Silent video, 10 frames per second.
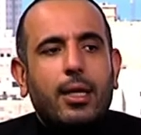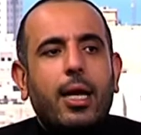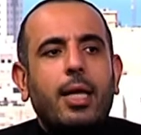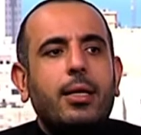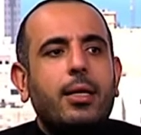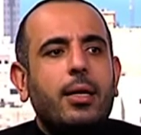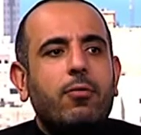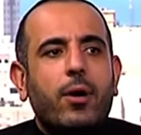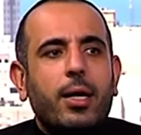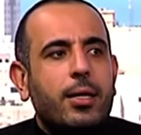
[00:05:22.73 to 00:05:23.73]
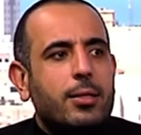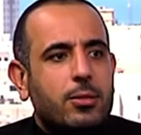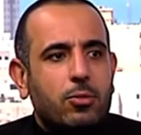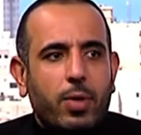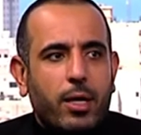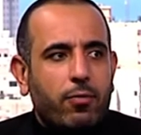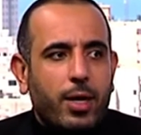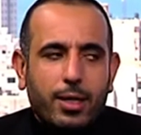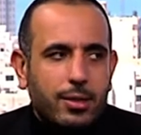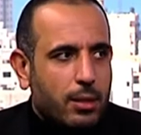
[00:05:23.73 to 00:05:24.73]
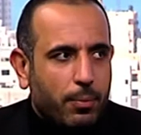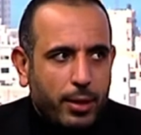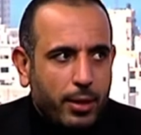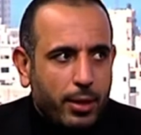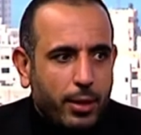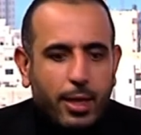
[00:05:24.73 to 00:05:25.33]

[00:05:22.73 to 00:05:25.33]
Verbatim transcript: هل الفيروس هو فيروس طبيعي